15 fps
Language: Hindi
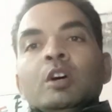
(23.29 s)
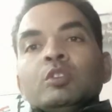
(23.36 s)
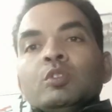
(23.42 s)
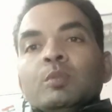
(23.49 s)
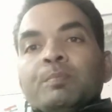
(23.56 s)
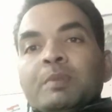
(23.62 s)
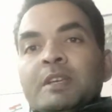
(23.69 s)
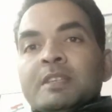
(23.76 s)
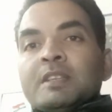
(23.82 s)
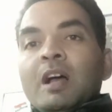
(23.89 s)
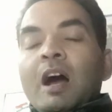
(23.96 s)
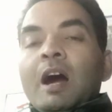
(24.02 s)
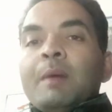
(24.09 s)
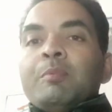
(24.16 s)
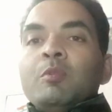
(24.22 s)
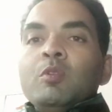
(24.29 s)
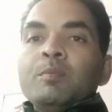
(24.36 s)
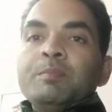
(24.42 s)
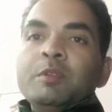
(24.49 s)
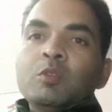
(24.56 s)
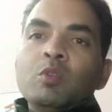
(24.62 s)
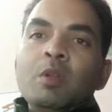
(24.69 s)
तो प्लीज़ आप
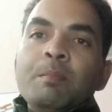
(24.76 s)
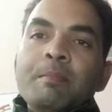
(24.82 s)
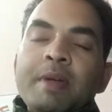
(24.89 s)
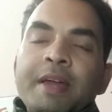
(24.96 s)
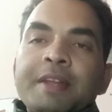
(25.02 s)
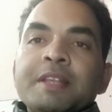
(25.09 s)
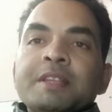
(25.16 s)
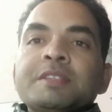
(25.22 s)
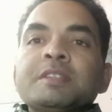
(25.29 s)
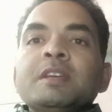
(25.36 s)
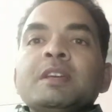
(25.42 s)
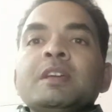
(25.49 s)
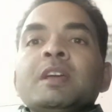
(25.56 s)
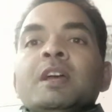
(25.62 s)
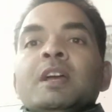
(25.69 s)
लोग बिल्कुल मेहनत से